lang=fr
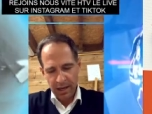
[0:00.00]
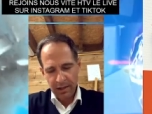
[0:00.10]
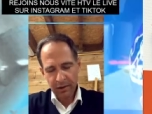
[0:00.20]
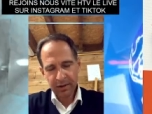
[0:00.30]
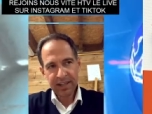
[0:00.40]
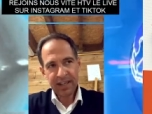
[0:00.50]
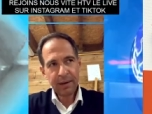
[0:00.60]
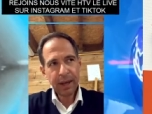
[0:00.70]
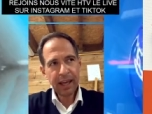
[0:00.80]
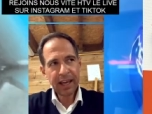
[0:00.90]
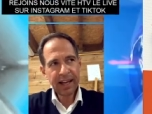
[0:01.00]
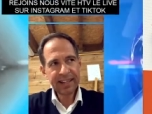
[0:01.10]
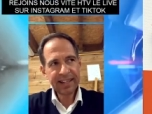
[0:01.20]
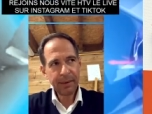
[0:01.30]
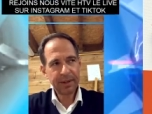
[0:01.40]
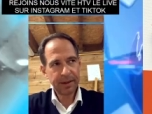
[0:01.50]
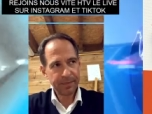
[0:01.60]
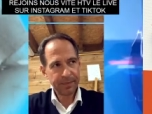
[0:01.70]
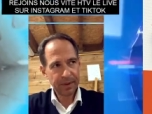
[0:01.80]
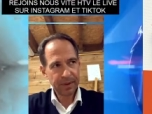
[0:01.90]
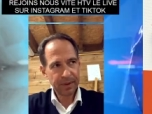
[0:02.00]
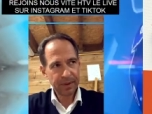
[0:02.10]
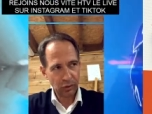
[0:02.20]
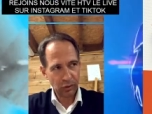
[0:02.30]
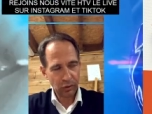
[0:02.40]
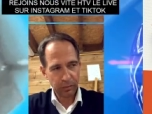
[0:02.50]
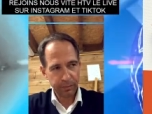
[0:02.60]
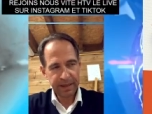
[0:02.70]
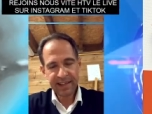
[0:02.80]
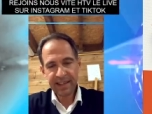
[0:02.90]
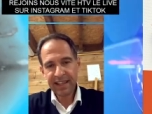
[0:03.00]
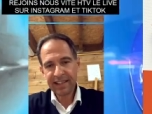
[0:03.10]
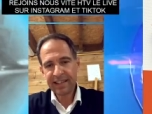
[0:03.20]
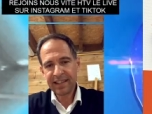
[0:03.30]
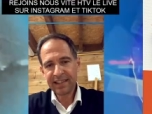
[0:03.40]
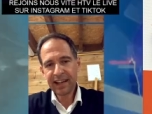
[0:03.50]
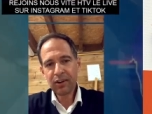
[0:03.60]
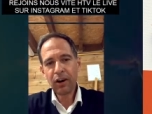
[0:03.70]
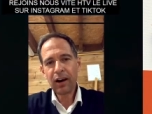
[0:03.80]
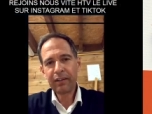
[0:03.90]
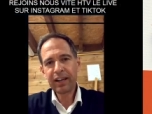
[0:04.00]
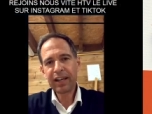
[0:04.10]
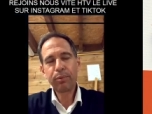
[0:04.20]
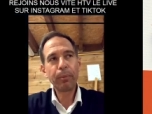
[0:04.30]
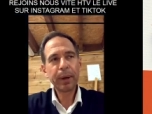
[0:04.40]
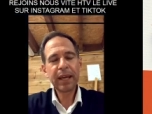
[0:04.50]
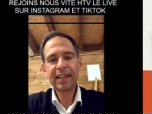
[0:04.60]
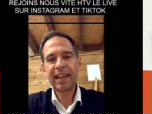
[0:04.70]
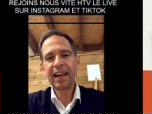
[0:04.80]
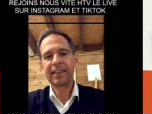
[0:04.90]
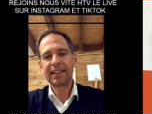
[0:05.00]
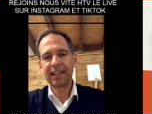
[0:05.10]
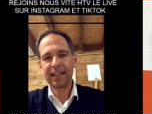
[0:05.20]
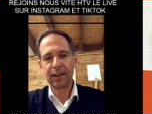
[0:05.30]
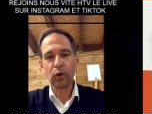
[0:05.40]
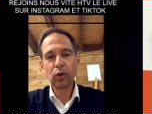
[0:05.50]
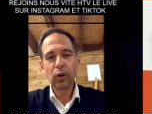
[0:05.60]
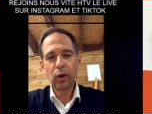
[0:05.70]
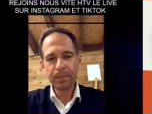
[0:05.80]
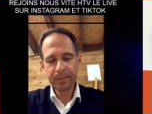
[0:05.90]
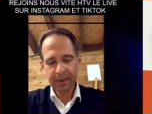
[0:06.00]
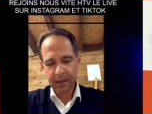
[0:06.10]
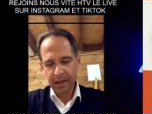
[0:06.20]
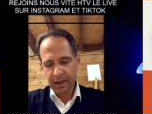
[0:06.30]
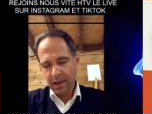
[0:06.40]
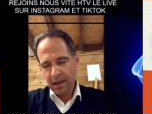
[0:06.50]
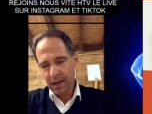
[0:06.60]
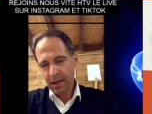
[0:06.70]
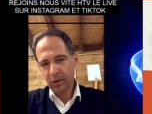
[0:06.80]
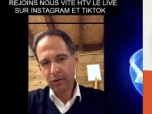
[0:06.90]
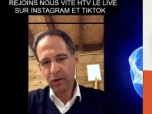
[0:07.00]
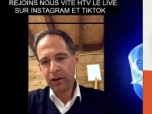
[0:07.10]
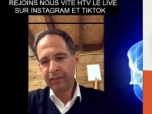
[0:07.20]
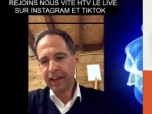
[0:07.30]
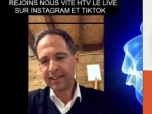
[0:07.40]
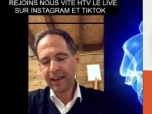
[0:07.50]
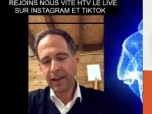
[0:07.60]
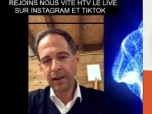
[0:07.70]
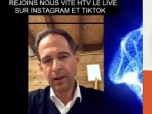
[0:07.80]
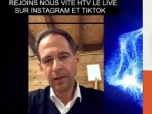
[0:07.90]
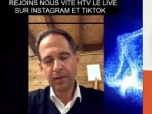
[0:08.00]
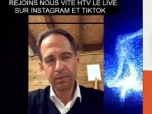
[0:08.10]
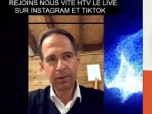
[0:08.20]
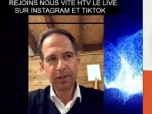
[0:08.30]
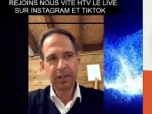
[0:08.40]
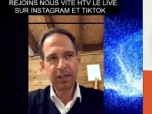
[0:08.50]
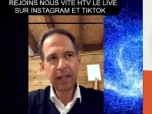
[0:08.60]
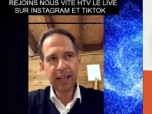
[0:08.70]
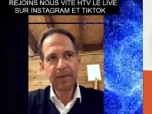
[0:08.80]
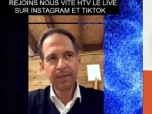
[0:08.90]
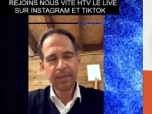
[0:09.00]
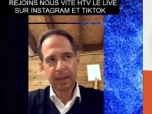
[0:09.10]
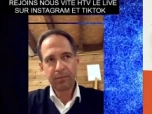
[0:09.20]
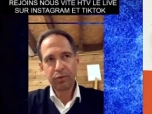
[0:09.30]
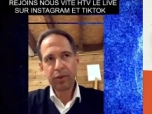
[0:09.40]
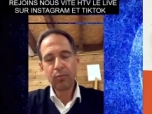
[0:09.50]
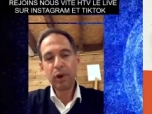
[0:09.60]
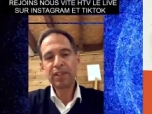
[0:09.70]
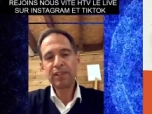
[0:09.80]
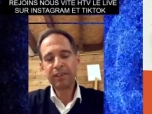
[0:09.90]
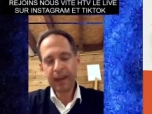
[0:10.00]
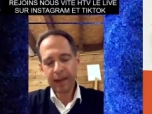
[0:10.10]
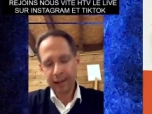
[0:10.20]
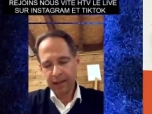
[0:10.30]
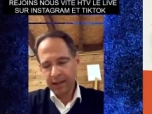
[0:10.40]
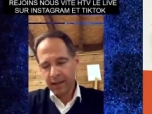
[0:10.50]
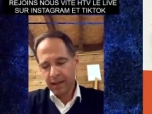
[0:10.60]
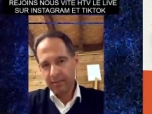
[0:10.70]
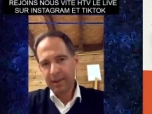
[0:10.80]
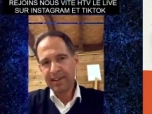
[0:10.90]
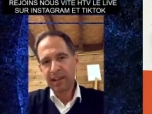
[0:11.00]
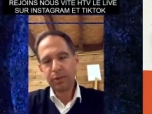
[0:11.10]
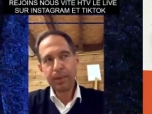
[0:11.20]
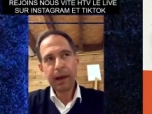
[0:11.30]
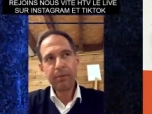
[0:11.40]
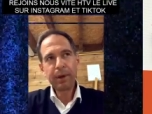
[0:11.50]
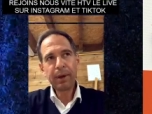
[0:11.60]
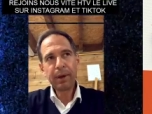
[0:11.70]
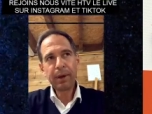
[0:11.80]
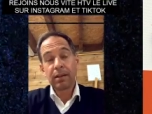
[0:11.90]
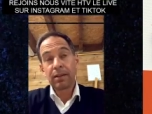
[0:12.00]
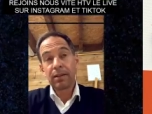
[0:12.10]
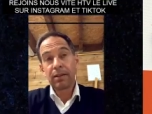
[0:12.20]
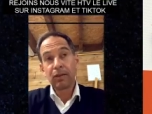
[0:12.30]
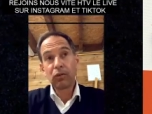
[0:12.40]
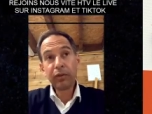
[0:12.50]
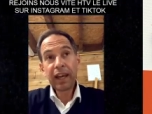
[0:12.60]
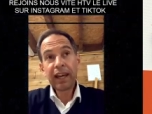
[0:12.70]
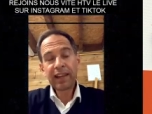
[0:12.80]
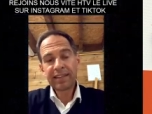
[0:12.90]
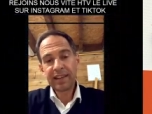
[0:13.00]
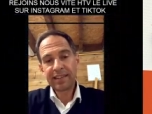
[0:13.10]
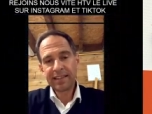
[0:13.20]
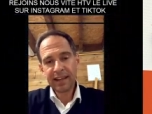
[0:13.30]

Et donc, si la mairie accepte euh, de passer des, accords avec les propriétaires des locaux, et donc de leur verser un, petit loyer pour les mois d'hiver, mais ça nous permet d'ouvrir ces,